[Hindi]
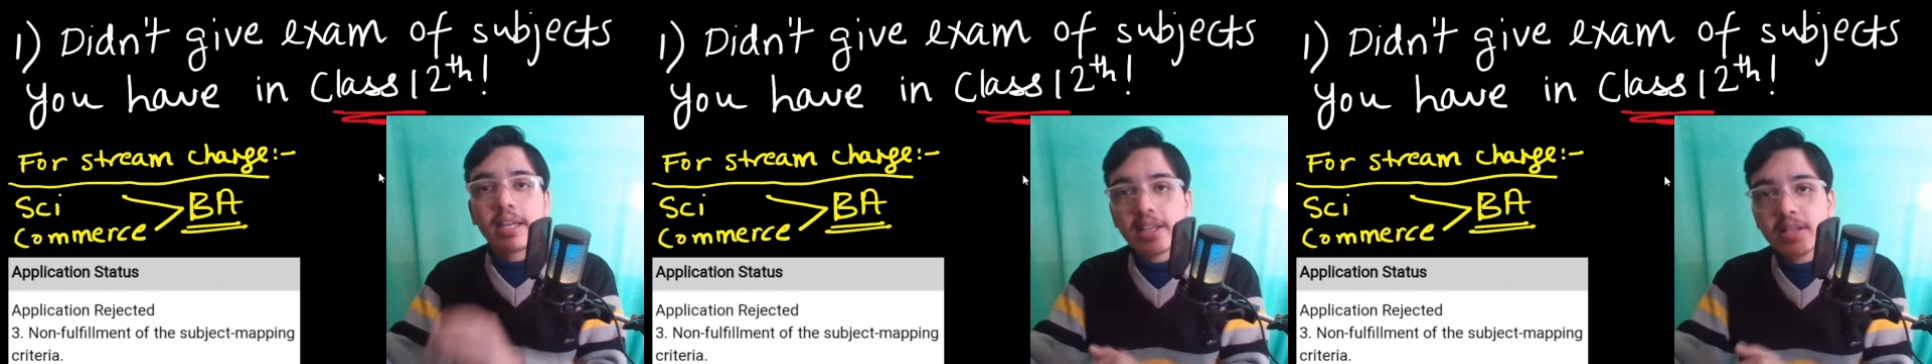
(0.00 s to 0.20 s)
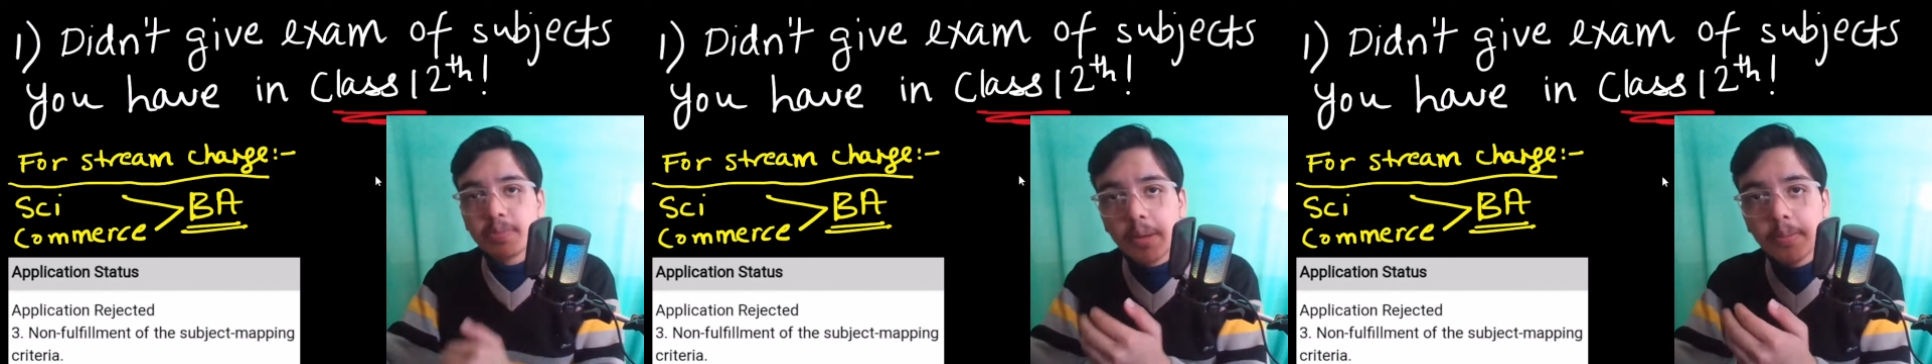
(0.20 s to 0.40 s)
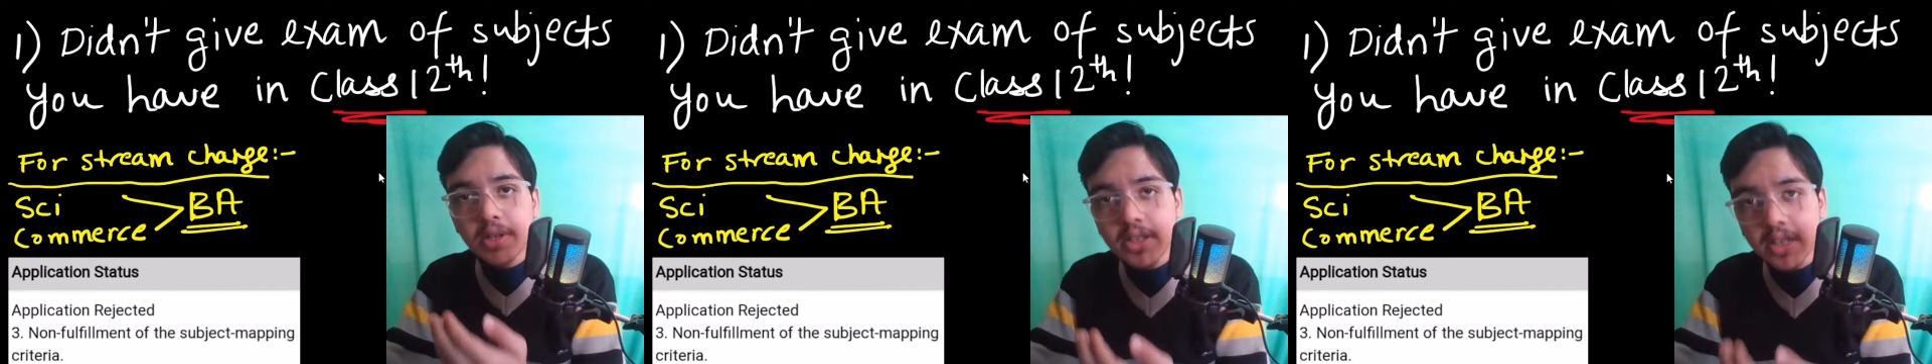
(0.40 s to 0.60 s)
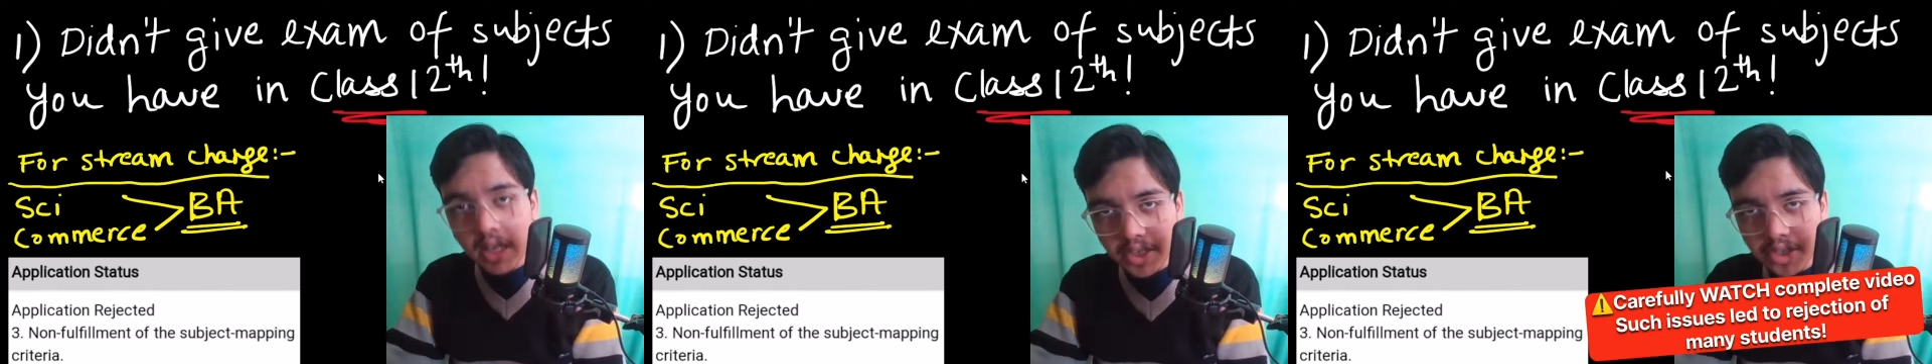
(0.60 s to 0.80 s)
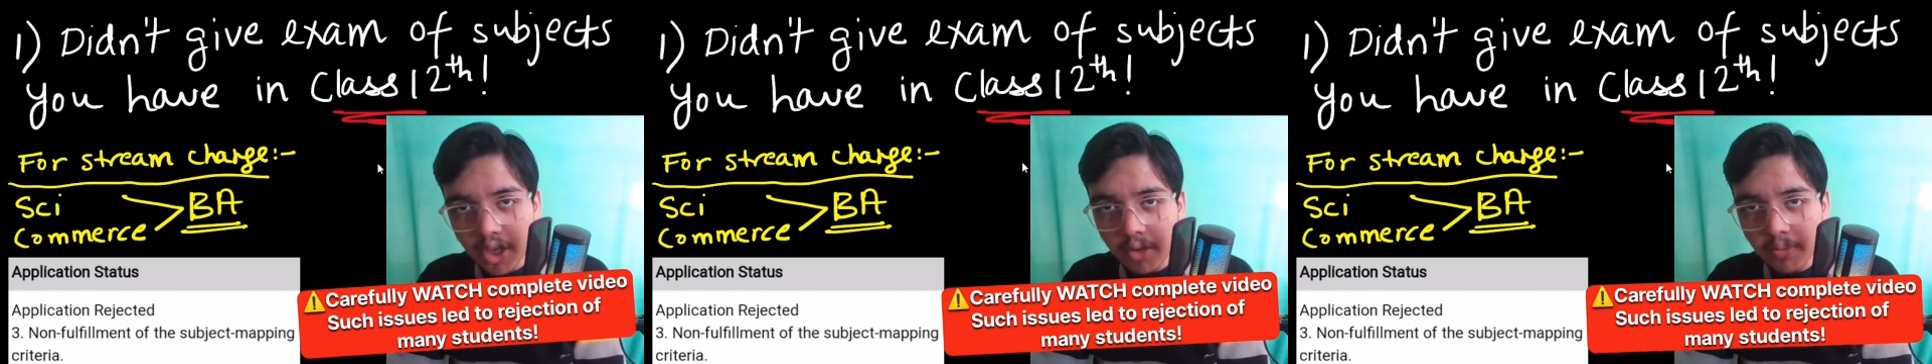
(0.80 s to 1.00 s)
टेस्ट पेपर
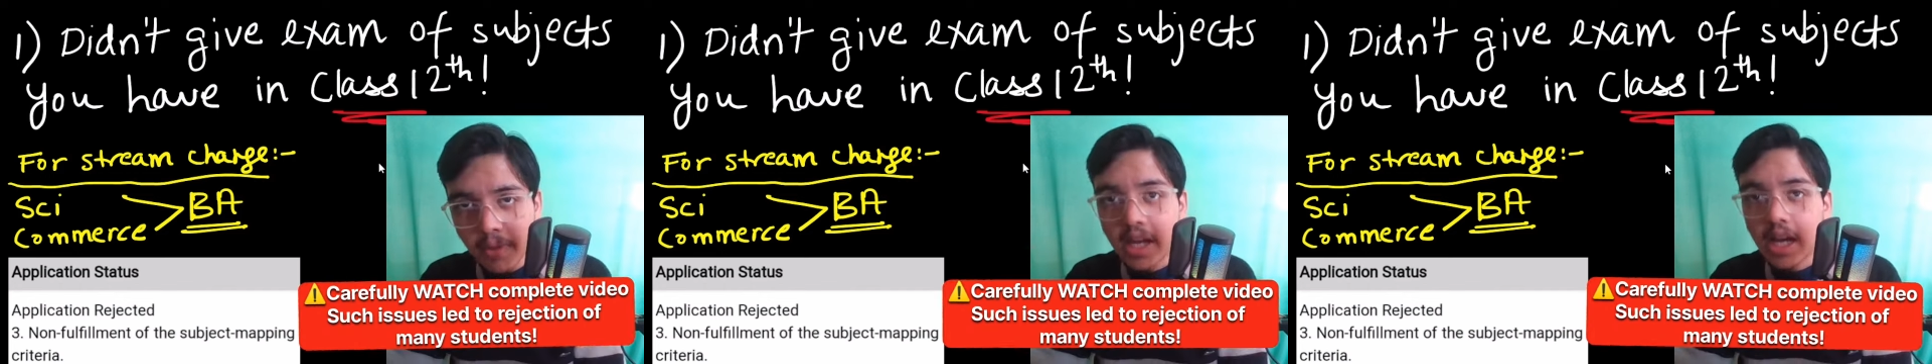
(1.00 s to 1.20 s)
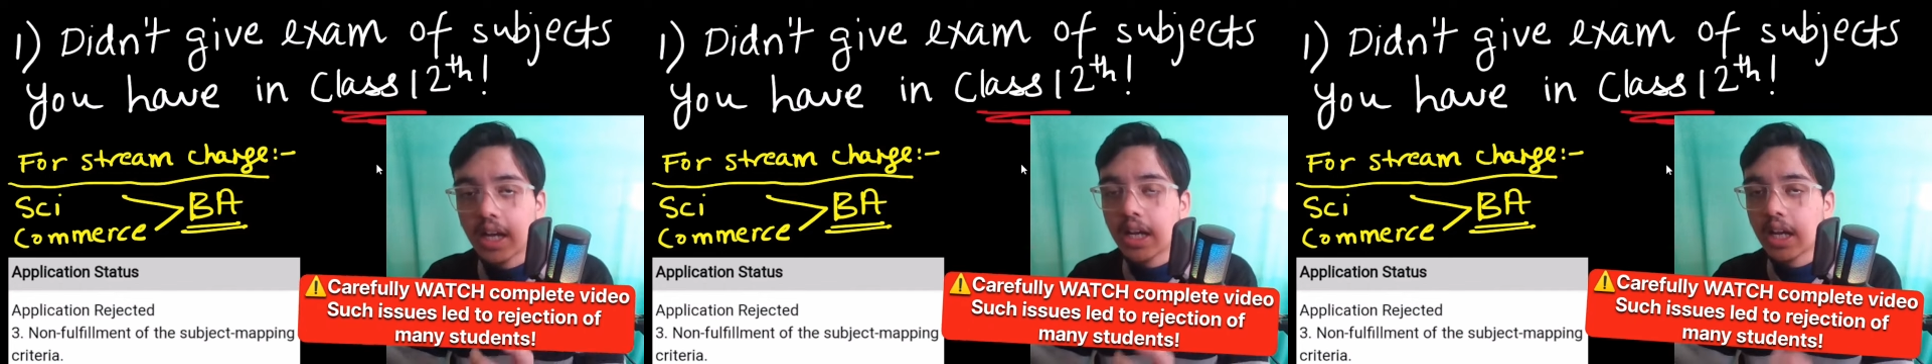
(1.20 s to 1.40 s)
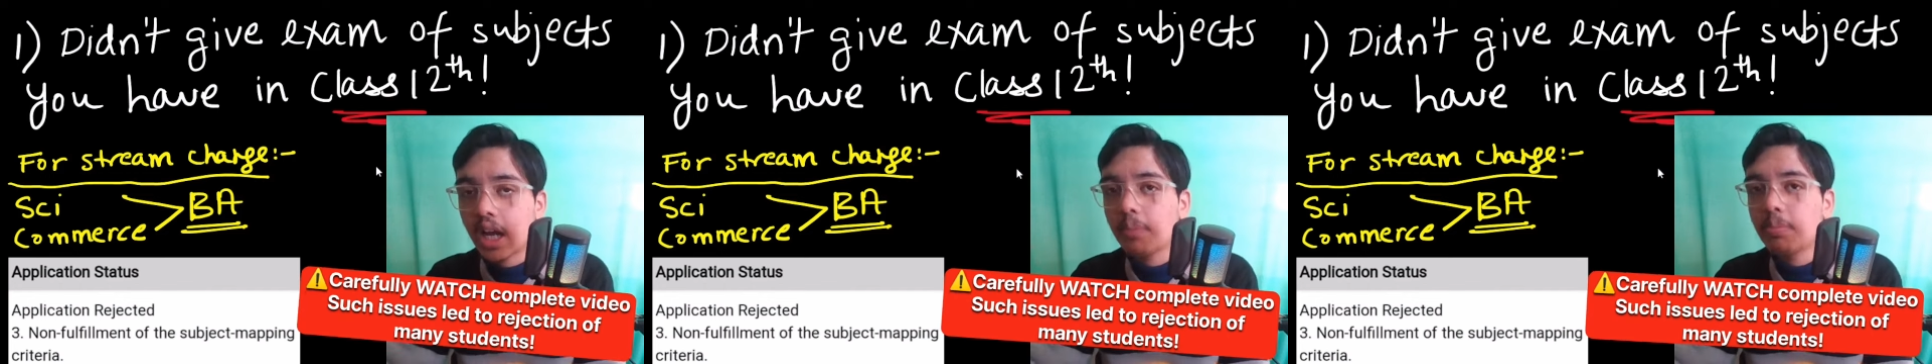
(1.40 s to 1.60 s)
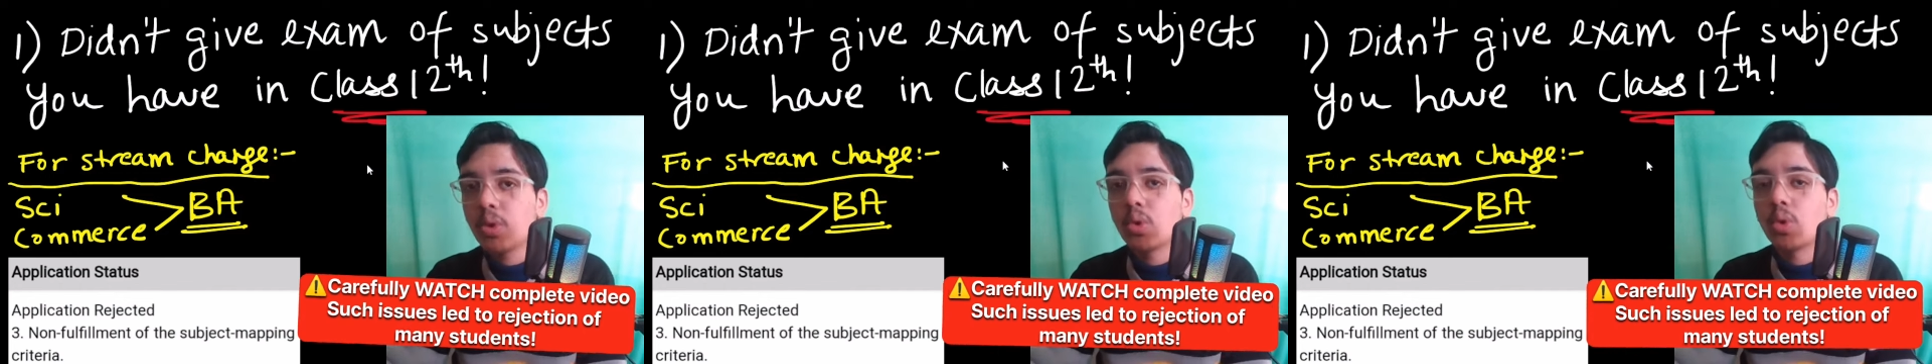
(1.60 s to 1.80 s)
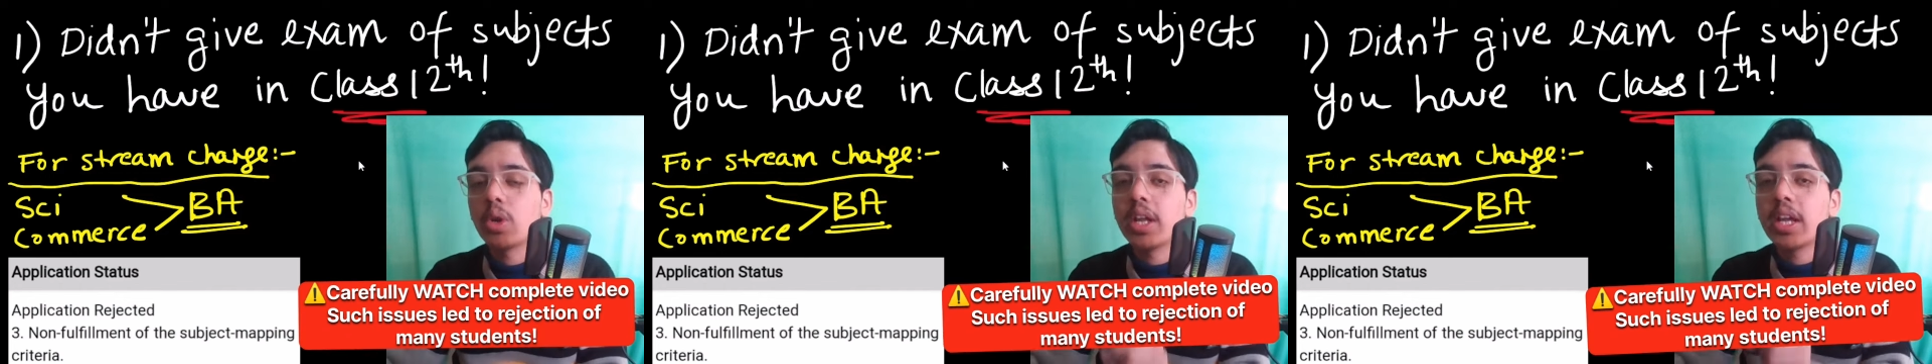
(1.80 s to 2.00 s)
सिलेक्शन में अगर आप
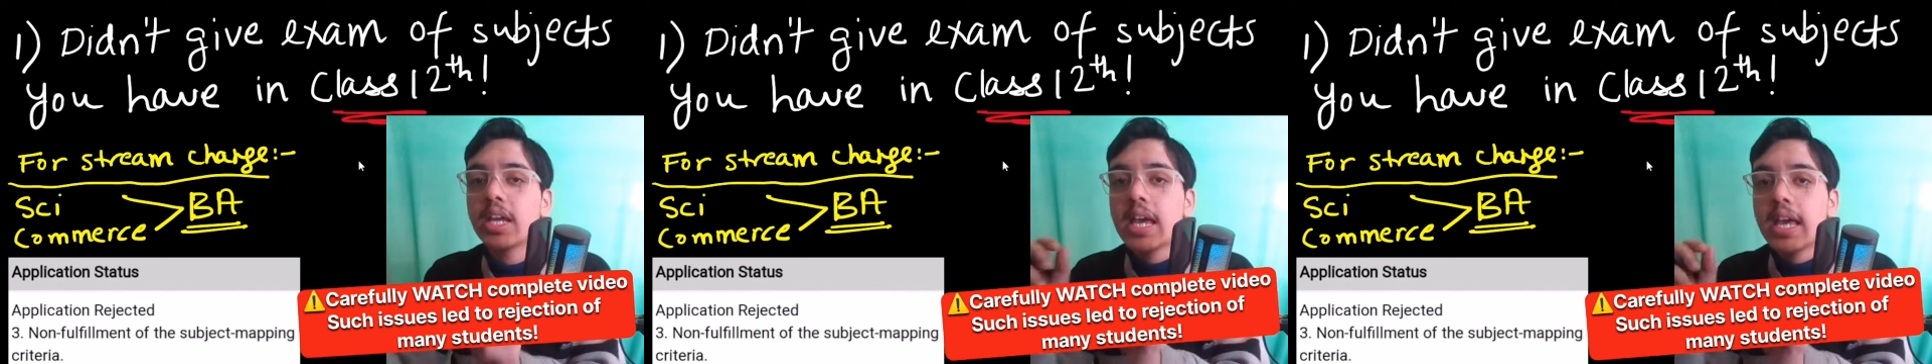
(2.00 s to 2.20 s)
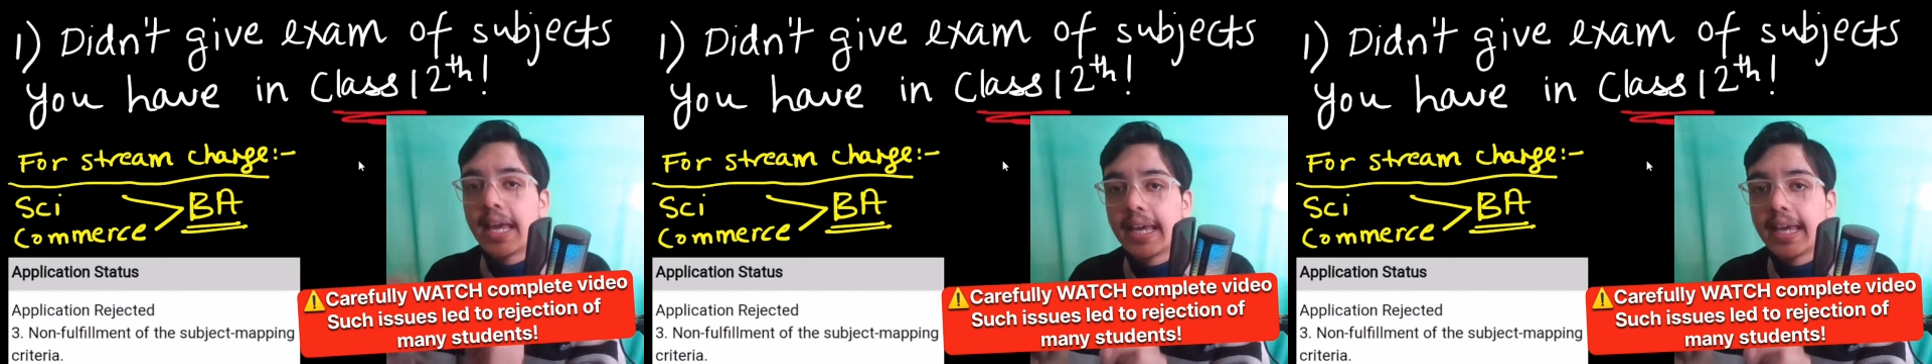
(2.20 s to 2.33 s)
लोगों ने